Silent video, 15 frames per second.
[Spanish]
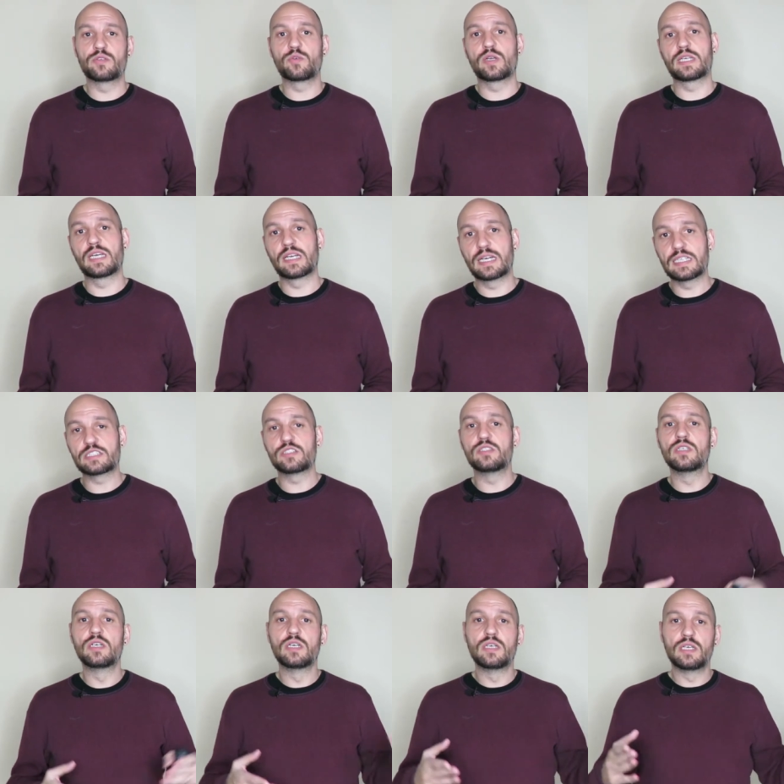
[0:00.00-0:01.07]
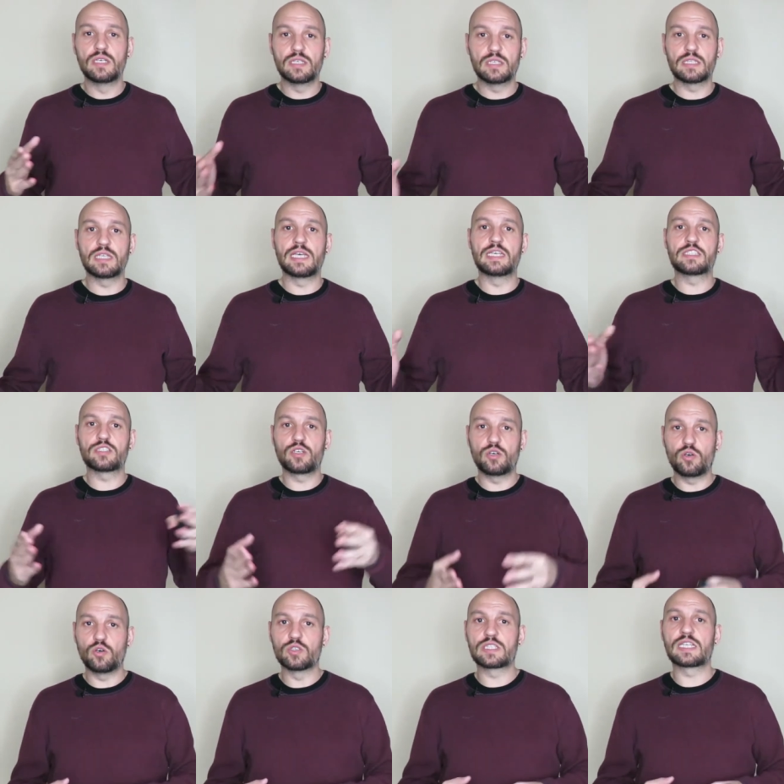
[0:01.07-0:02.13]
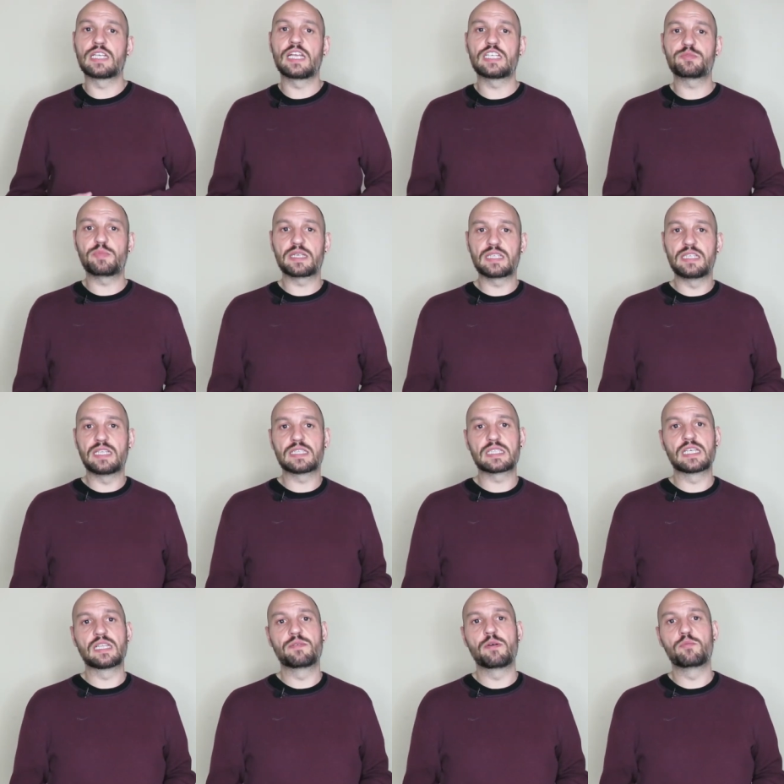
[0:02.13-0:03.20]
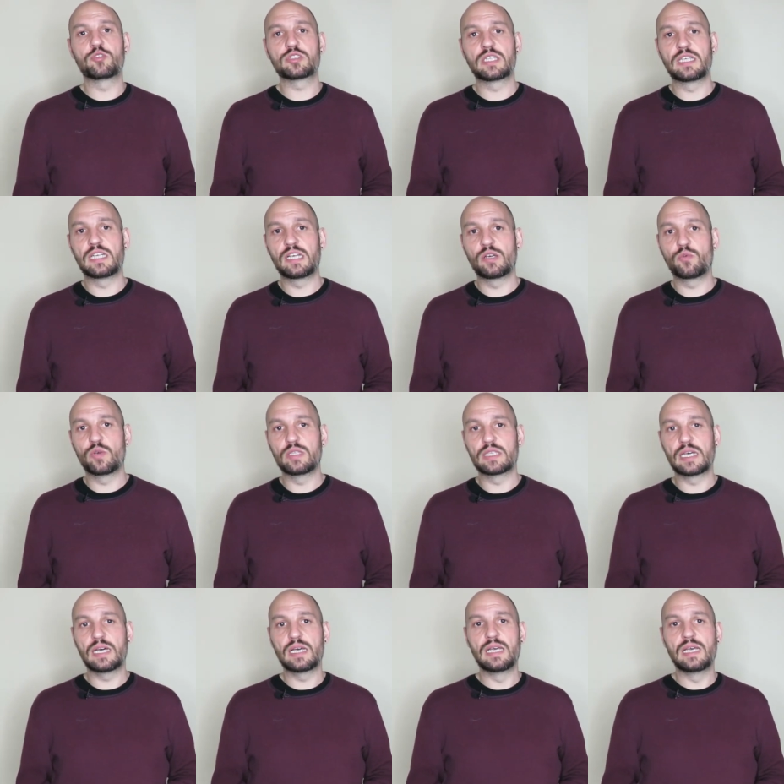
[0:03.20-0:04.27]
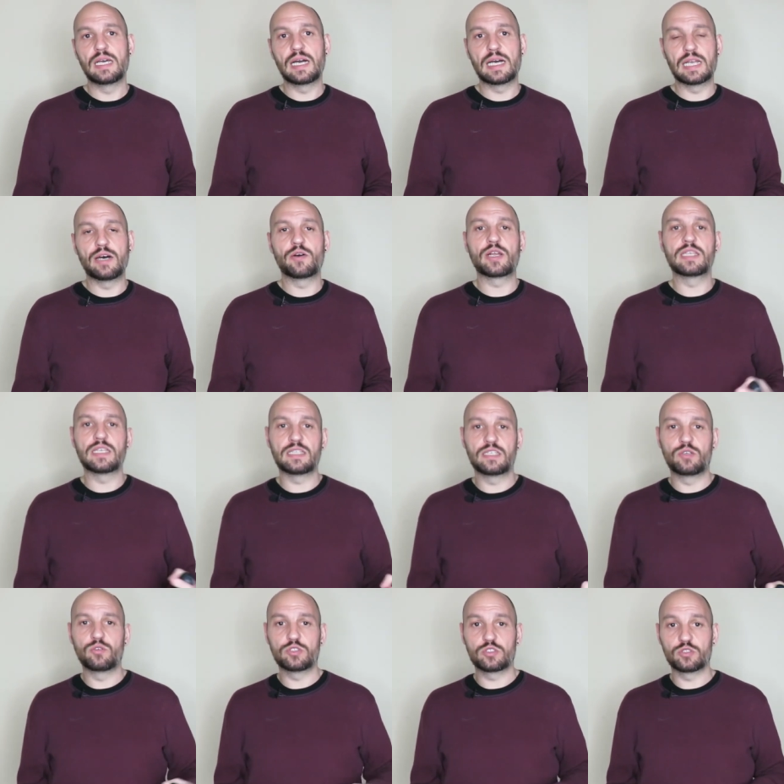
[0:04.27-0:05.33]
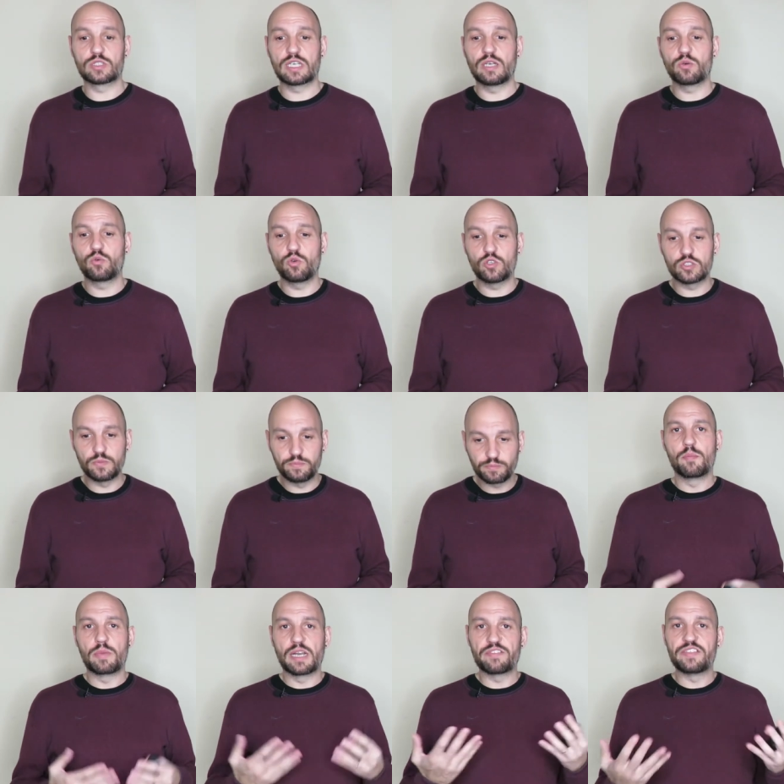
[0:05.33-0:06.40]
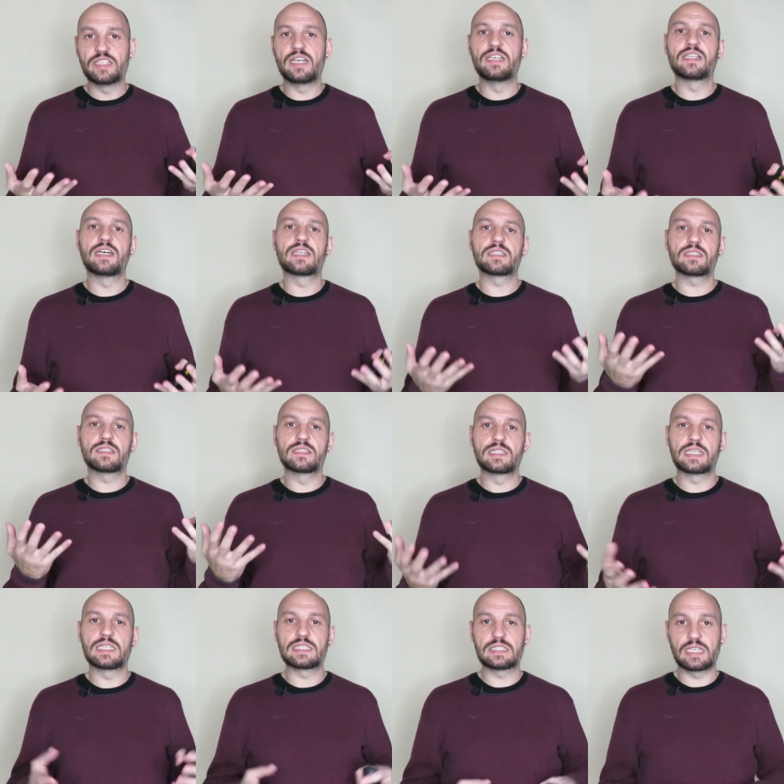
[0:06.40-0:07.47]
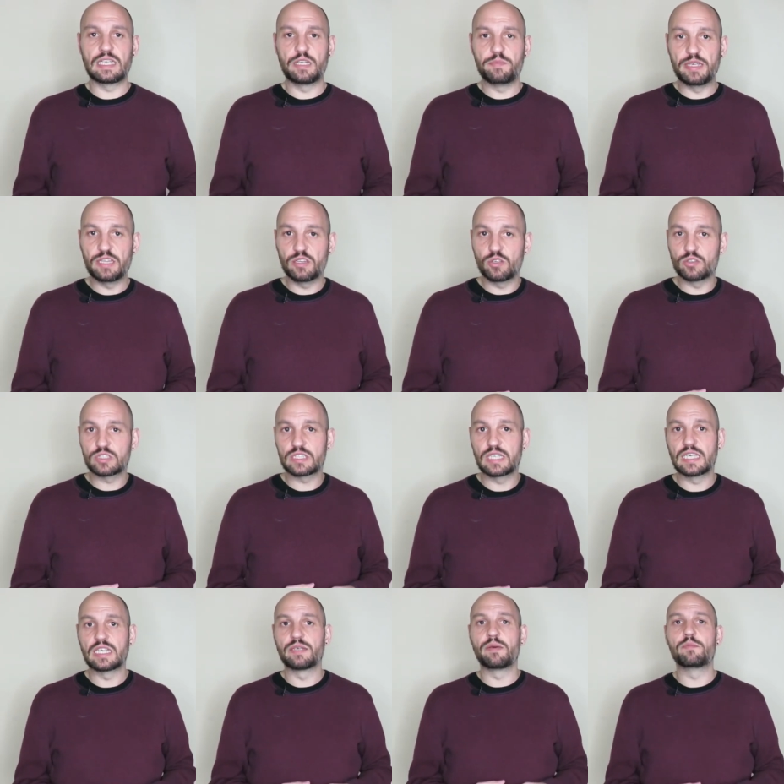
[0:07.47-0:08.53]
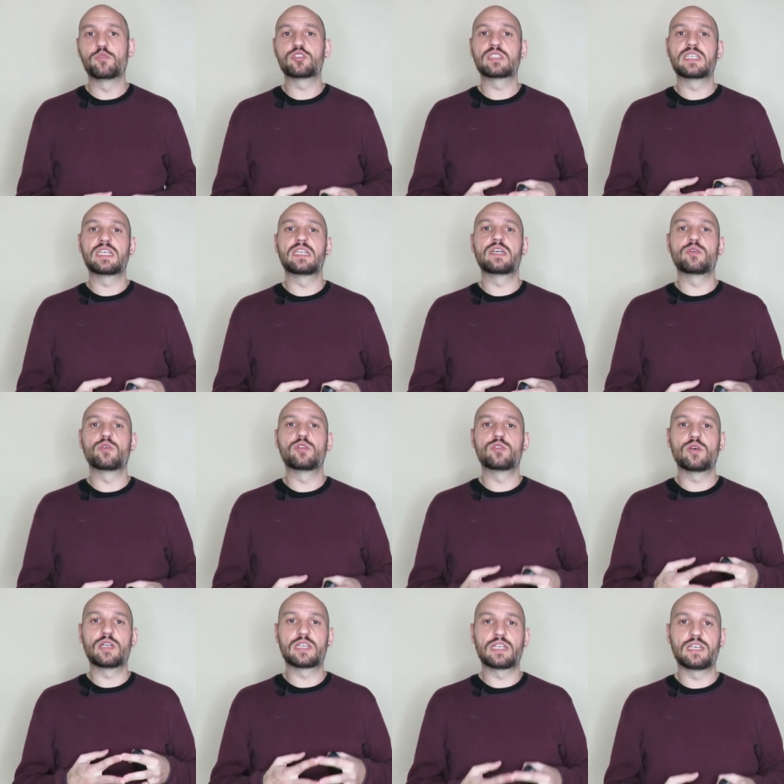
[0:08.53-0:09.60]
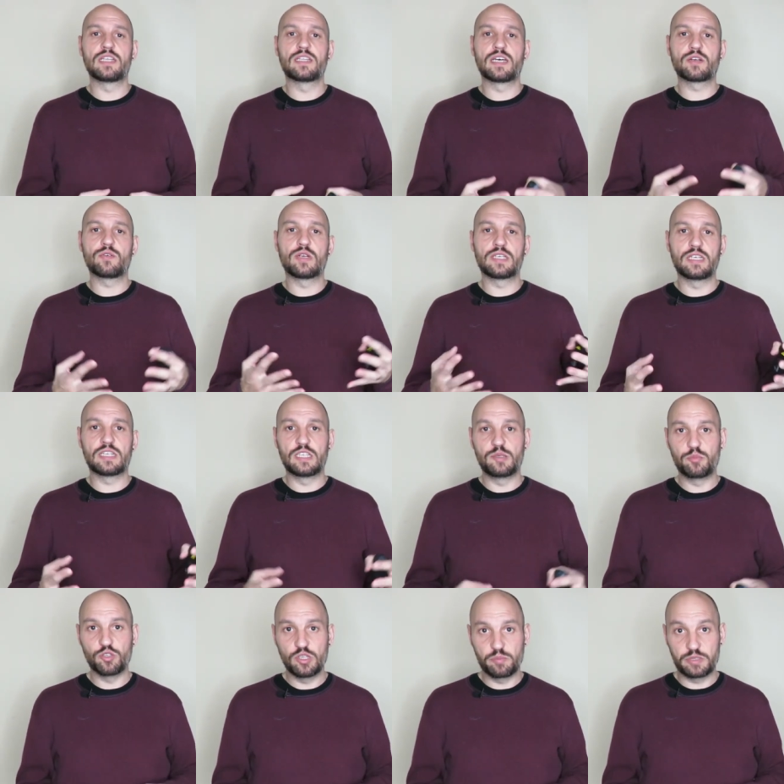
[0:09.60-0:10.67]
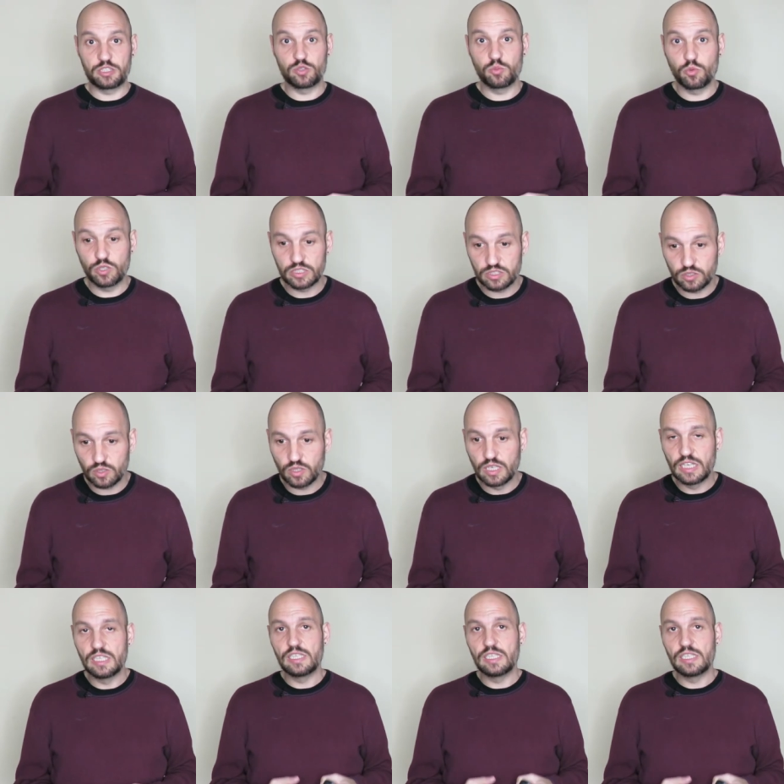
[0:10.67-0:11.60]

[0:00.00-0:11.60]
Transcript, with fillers: En cualquier caso, es otra de las partidas que debemos tener en cuenta a la hora de hacer nuestros cálculos. Para finalizar, tres elementos que debemos tener en cuenta al realizar cualquier tipo de presupuesto.